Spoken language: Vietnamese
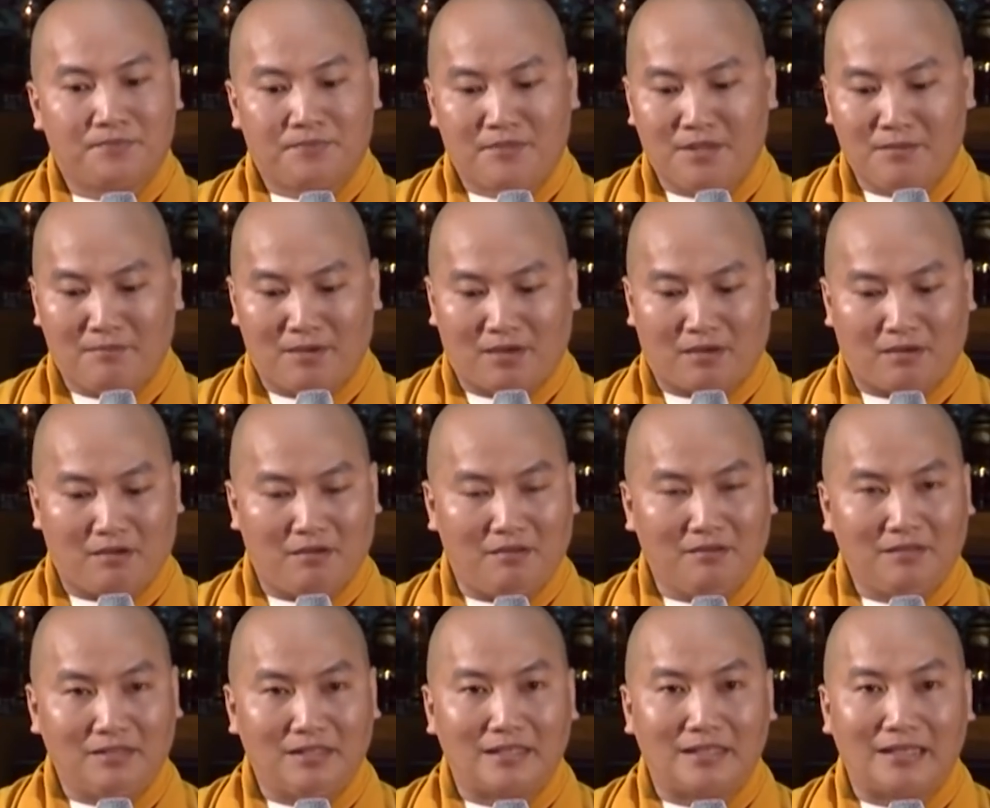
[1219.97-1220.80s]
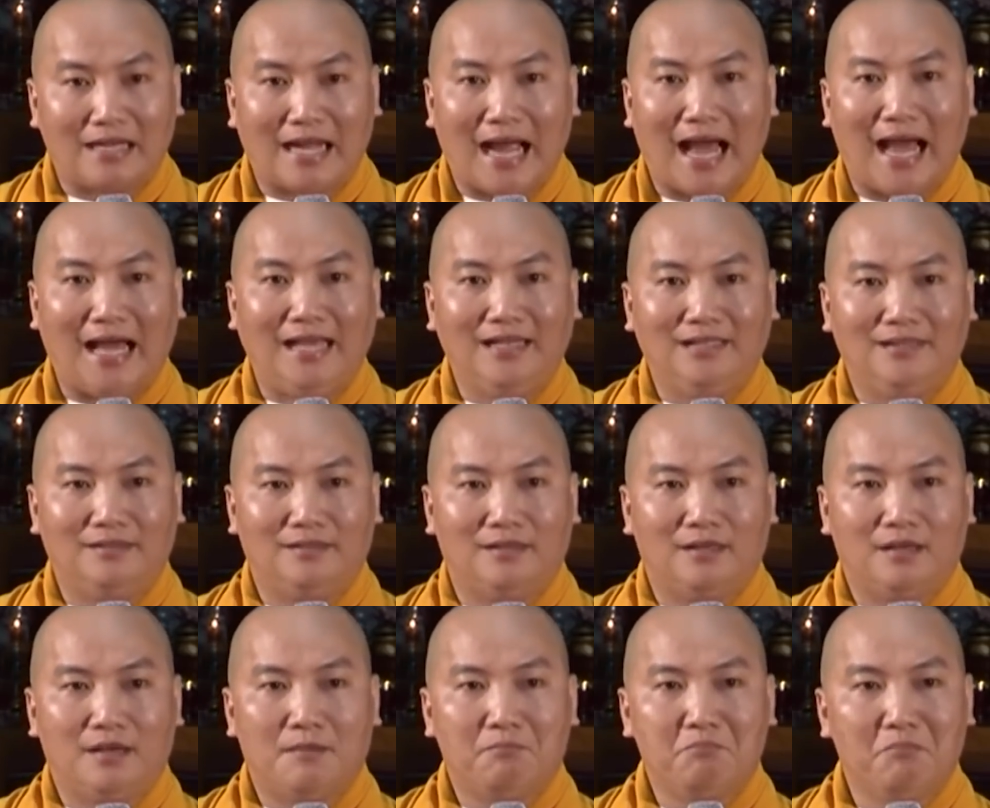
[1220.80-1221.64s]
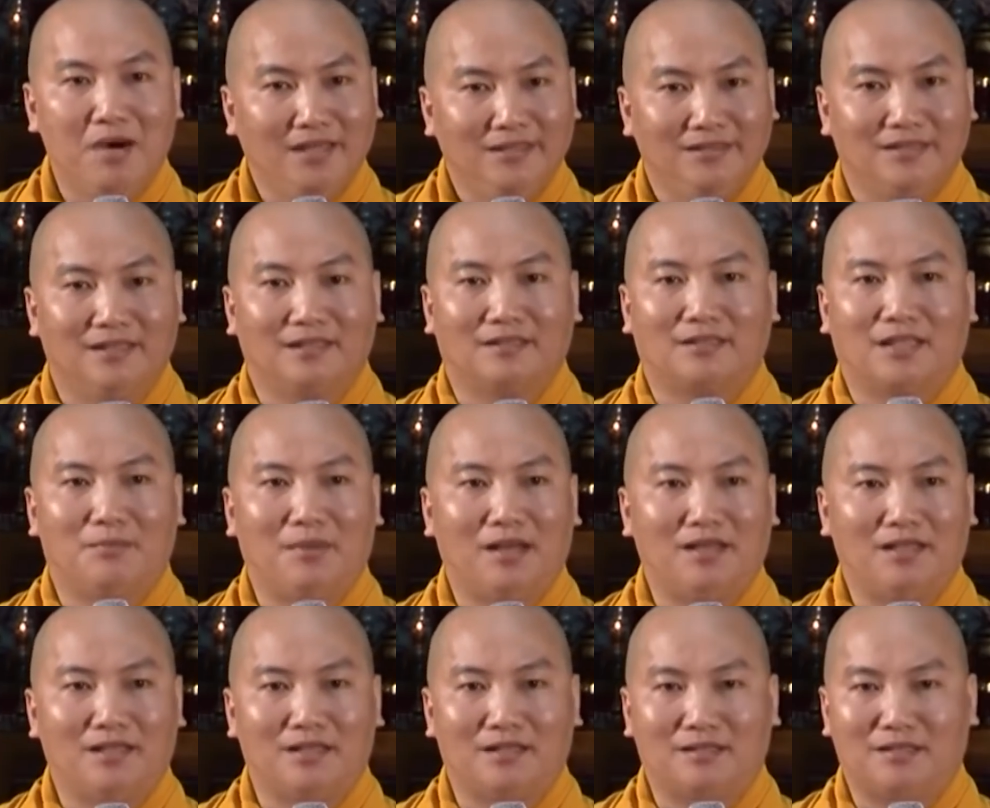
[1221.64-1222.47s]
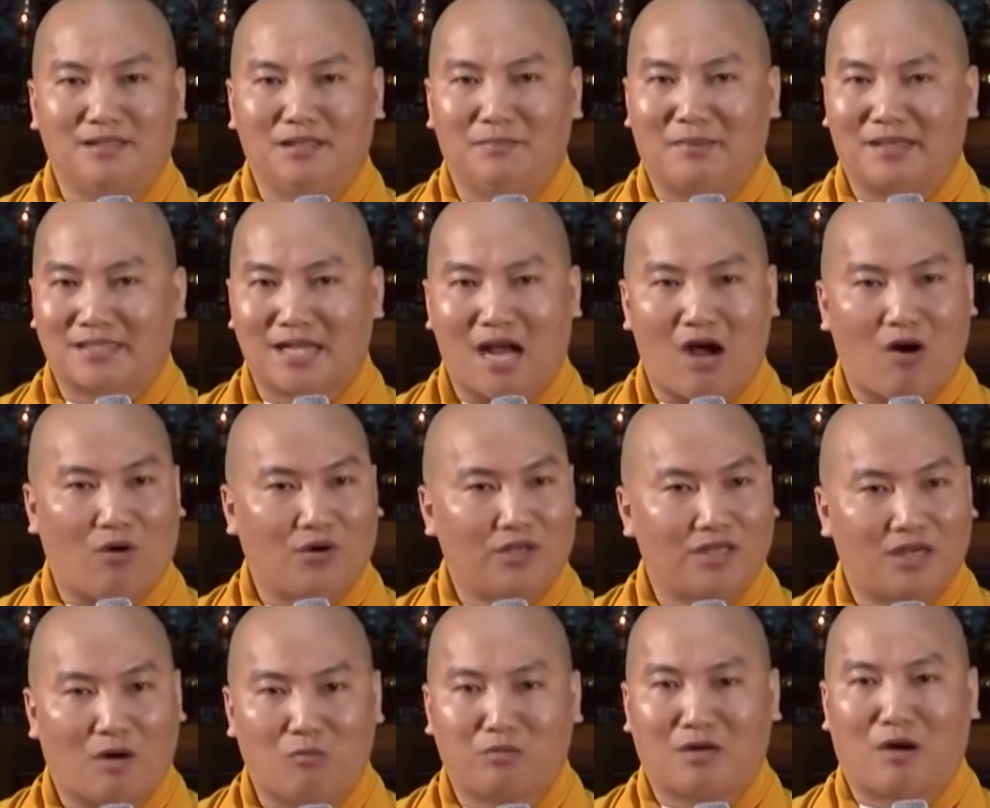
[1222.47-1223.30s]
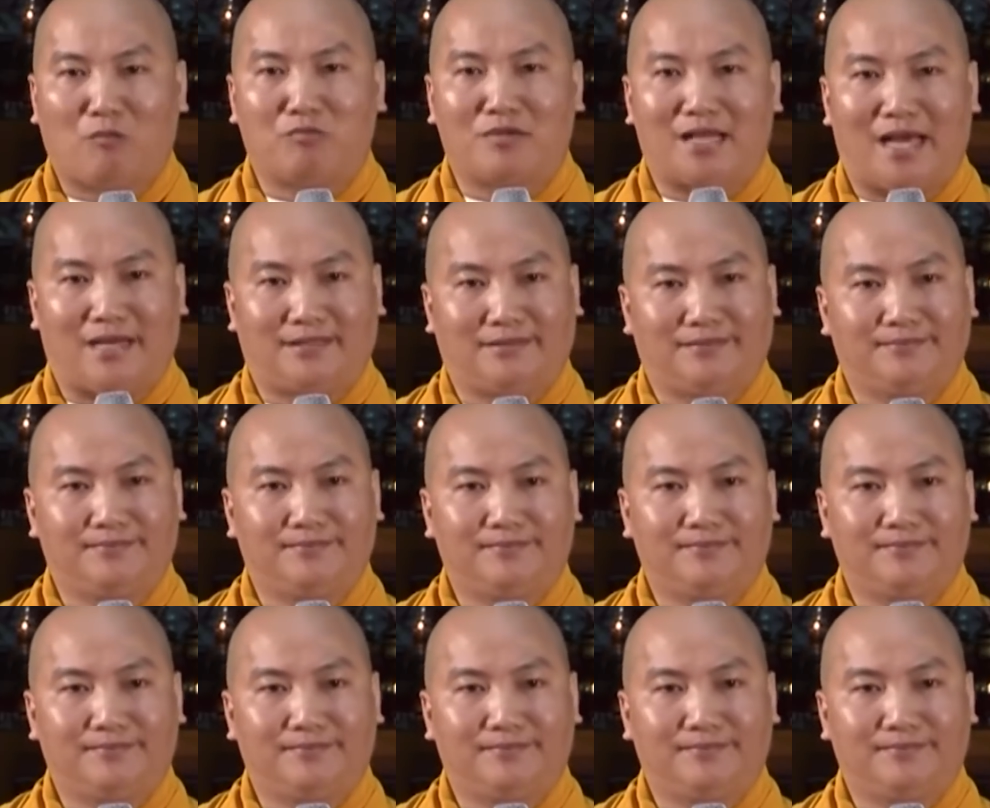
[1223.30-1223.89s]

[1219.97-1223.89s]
Nhưng mà có những cái bênh vực thì bênh vực, nhưng mà xã hội không công nhận.